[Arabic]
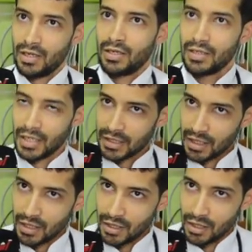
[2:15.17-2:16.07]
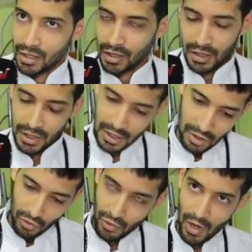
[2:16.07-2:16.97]
الناس اللي
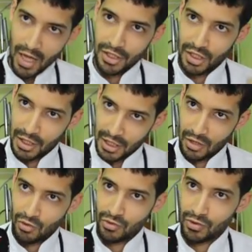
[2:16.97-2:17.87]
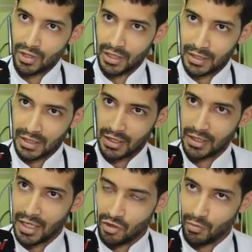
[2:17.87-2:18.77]
كيكونوا اجي اللي كيكونوا
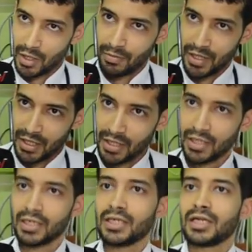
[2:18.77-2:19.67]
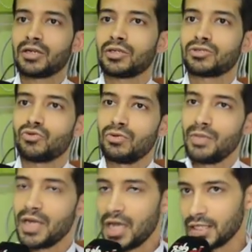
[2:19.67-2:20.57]
السن ديالهم كبير اللي كتكون
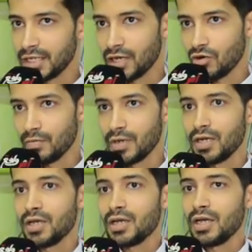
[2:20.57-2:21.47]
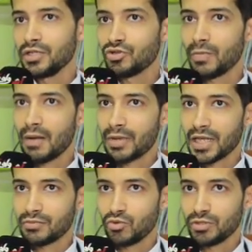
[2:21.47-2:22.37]
المناعه ديالهم عندهم
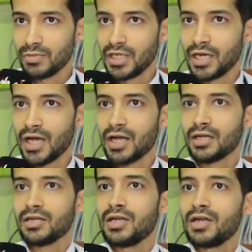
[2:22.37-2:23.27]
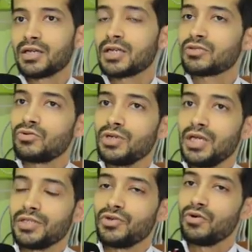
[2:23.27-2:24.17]
امراض مزمنه كتكون
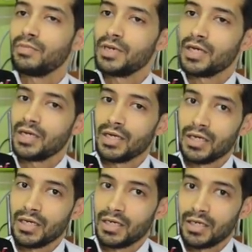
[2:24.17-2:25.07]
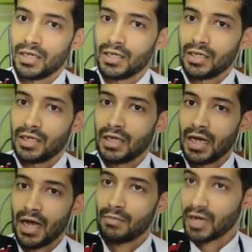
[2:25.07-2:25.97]
عندهم
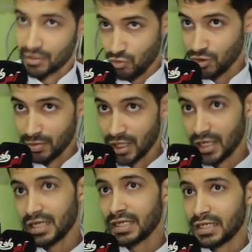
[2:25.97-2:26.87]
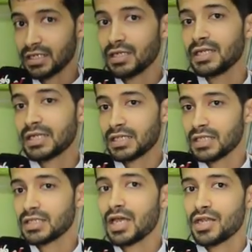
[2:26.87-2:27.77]
آه، امراض مزمنه اللي اللي
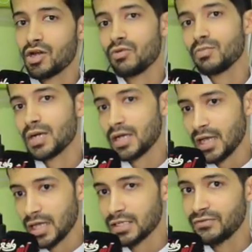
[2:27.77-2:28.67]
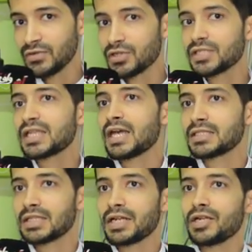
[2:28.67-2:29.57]
كتادي انهم هذا الفيروس
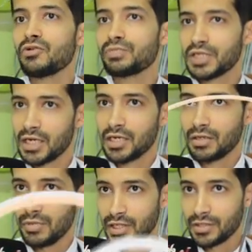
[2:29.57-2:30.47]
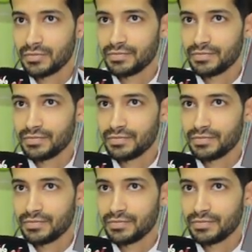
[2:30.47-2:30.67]
كيأثر عليهم بشكل كبير